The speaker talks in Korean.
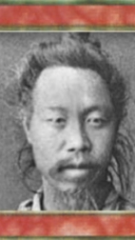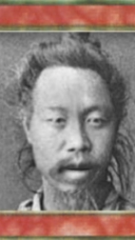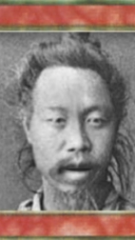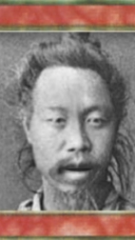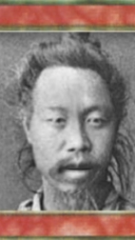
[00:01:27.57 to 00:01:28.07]

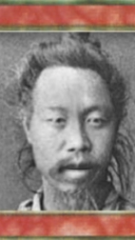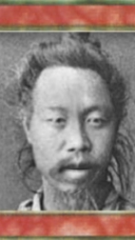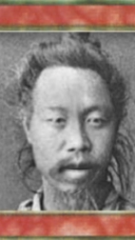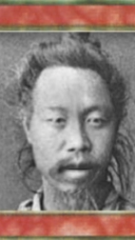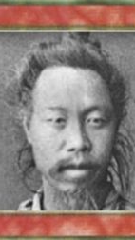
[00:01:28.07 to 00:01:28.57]

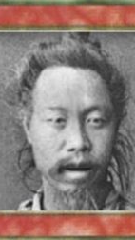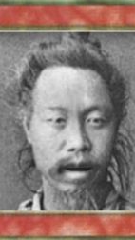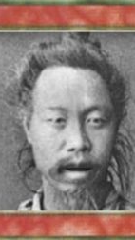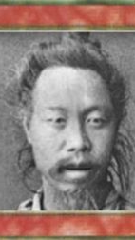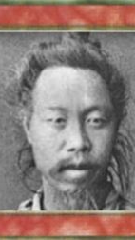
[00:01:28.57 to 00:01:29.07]
전봉준은
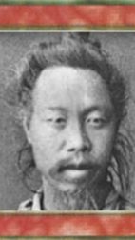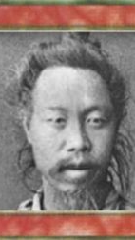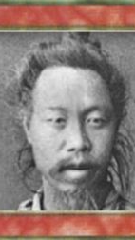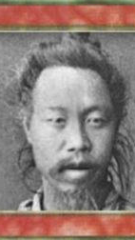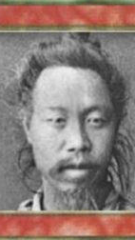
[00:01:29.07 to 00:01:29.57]
손병희의
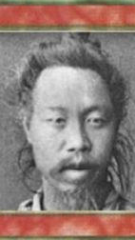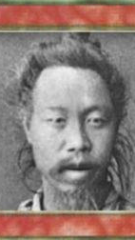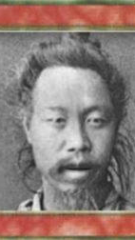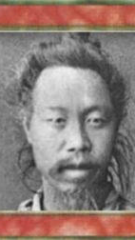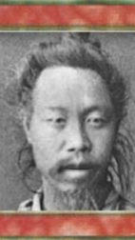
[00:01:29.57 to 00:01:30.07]
10만
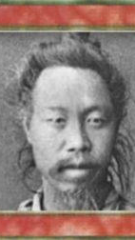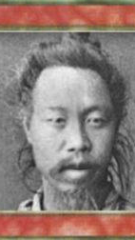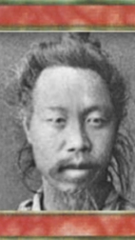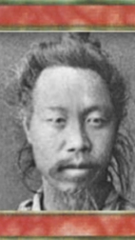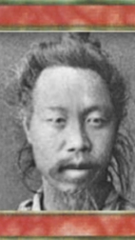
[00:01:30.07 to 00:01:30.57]
동학군과
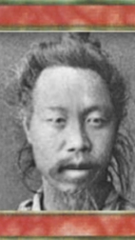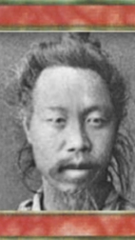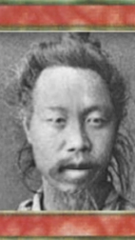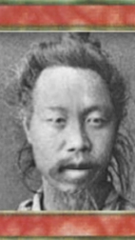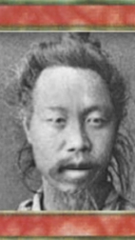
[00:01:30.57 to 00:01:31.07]
힘을 합해